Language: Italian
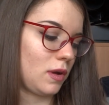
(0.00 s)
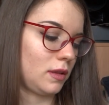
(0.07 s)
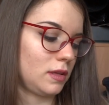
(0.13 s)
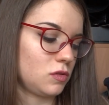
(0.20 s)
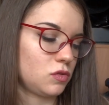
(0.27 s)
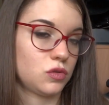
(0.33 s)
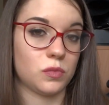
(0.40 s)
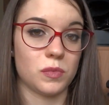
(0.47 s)

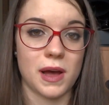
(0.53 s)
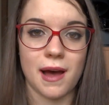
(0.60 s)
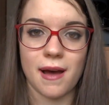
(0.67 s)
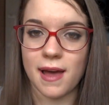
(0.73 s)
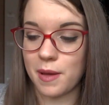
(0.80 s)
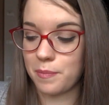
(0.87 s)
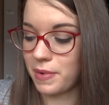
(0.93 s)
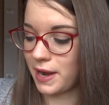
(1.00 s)
quindi insomma
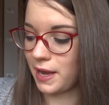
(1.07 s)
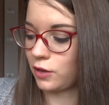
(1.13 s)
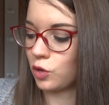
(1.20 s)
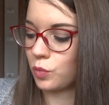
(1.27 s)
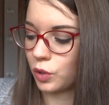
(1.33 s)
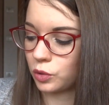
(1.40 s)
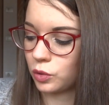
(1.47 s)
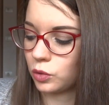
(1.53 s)
è
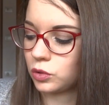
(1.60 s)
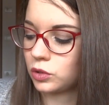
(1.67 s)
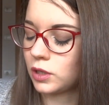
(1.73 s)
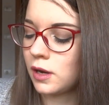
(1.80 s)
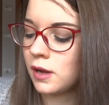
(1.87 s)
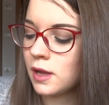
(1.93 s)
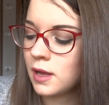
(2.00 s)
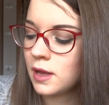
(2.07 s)
parecchio
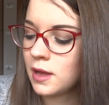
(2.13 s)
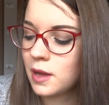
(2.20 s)
prodotto.